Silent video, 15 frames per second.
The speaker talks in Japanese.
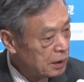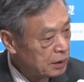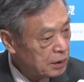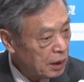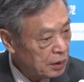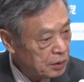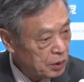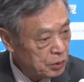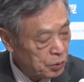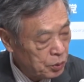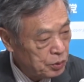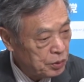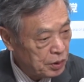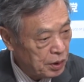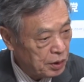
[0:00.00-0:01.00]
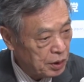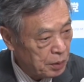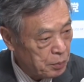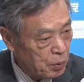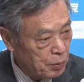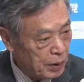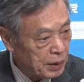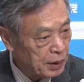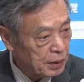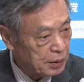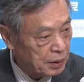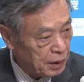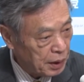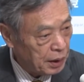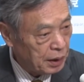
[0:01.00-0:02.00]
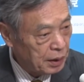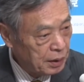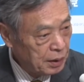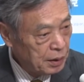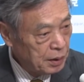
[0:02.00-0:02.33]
したがってそういう経験も学んで